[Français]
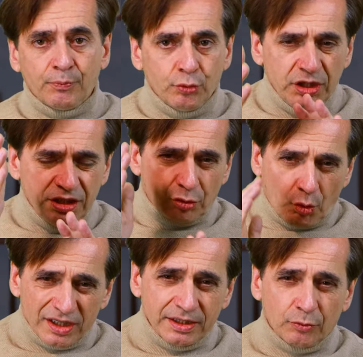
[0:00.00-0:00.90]
Et puis,
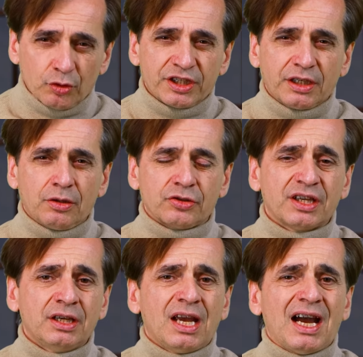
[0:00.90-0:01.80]
troisième
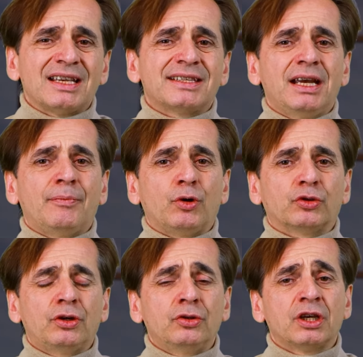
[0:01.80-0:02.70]
conséquence assez
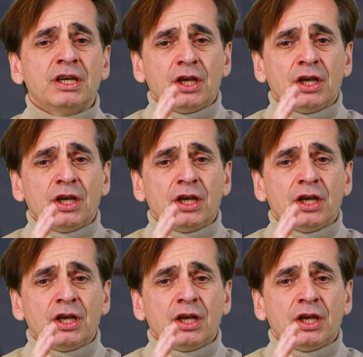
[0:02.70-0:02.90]
importante,